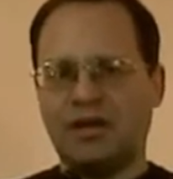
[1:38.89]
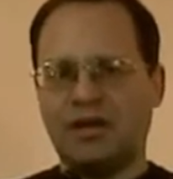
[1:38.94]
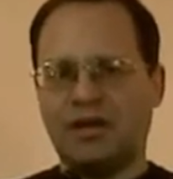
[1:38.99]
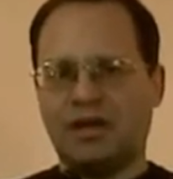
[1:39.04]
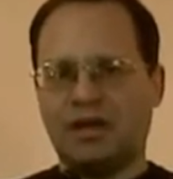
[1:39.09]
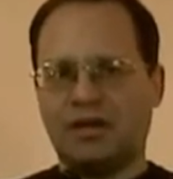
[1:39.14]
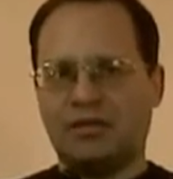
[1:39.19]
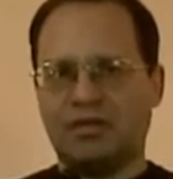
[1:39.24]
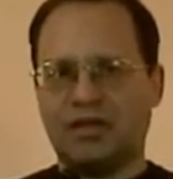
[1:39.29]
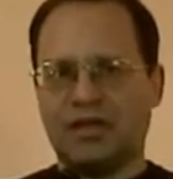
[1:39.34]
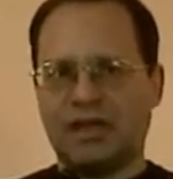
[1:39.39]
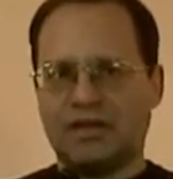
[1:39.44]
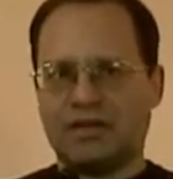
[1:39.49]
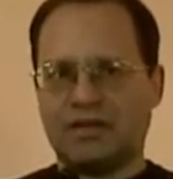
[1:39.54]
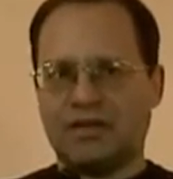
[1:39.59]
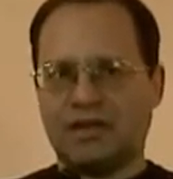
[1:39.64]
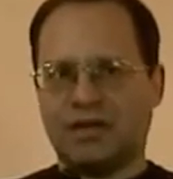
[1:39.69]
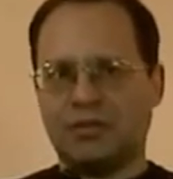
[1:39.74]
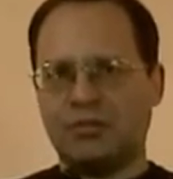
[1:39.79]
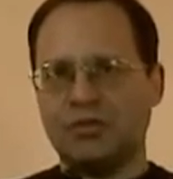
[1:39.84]
к
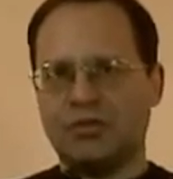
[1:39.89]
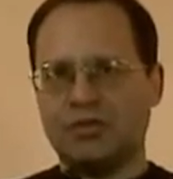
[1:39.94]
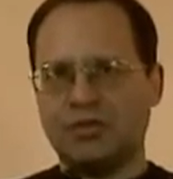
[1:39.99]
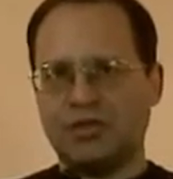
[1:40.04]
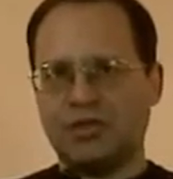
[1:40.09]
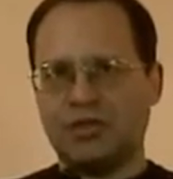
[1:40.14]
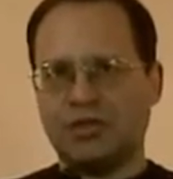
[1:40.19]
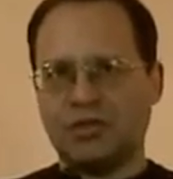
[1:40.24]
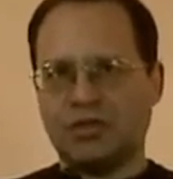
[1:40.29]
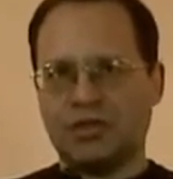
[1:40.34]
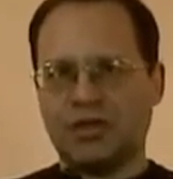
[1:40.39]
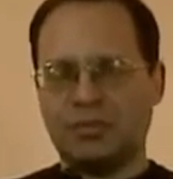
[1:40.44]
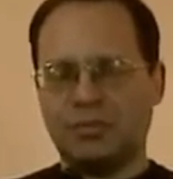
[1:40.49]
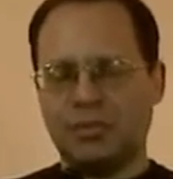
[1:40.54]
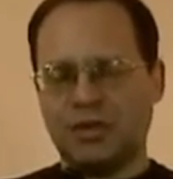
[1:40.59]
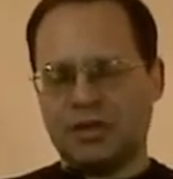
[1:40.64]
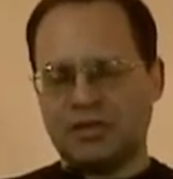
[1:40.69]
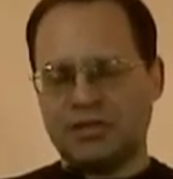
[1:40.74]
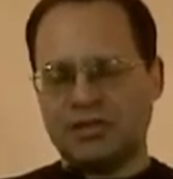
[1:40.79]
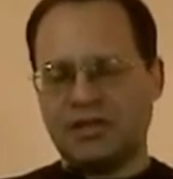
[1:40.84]
ликвидации коммунистической
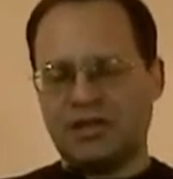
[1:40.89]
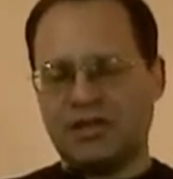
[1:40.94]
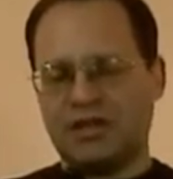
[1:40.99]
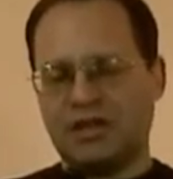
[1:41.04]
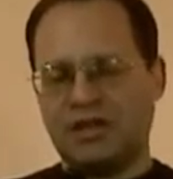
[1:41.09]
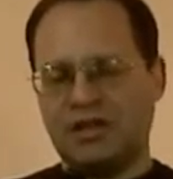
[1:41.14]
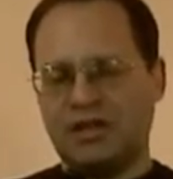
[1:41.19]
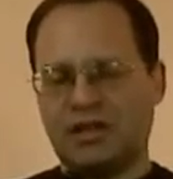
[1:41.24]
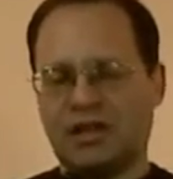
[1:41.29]
партии